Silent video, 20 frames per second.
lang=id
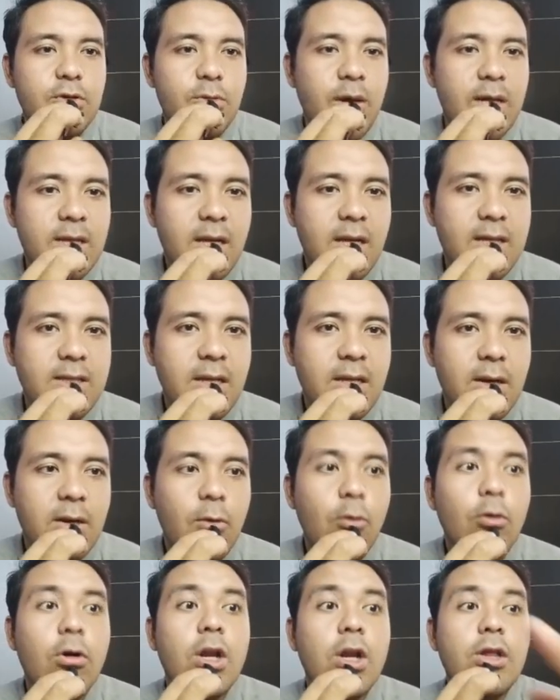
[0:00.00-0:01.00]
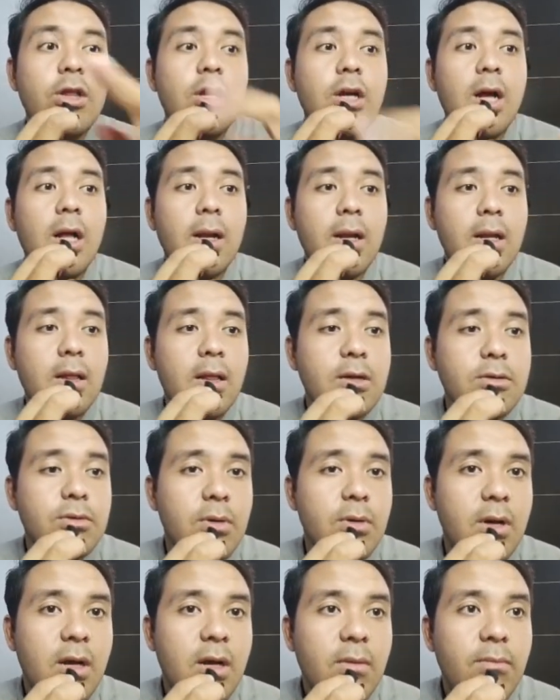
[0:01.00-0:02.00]
langsung mati anjir. Uh, critical rate
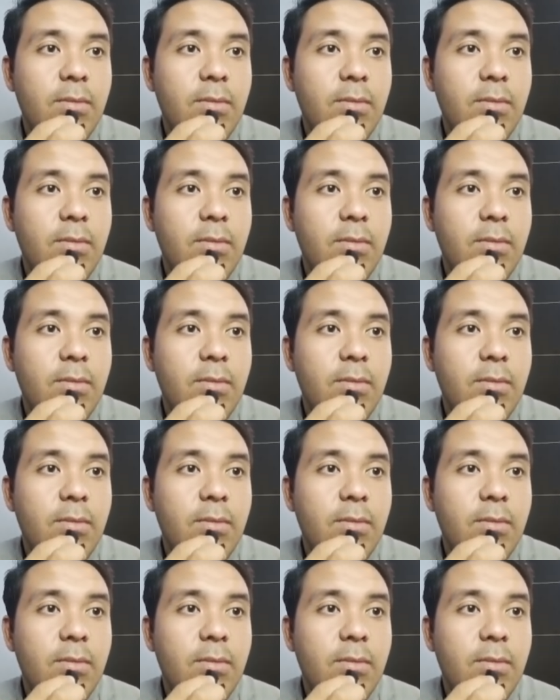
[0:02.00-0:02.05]
langsung.